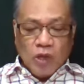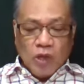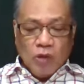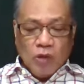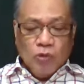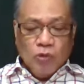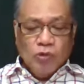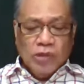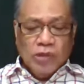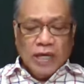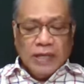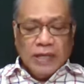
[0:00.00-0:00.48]

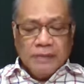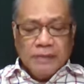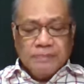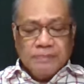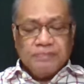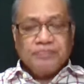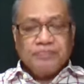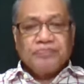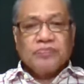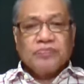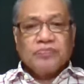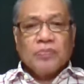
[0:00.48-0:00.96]
Una,
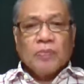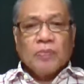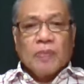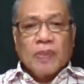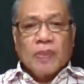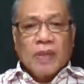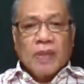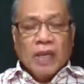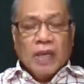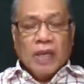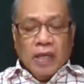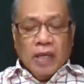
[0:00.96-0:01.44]

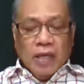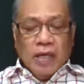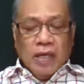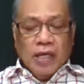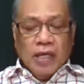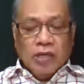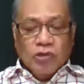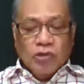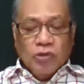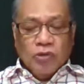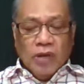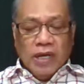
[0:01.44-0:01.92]

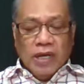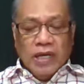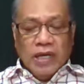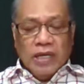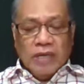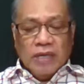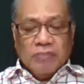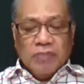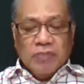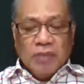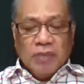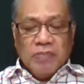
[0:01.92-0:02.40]
ito
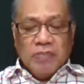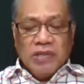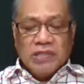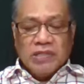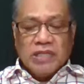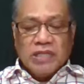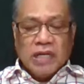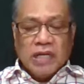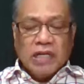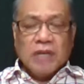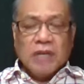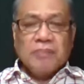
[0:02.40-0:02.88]
ay
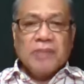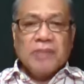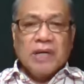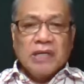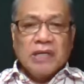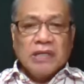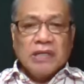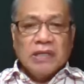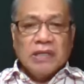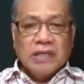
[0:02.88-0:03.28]
mabisa kapag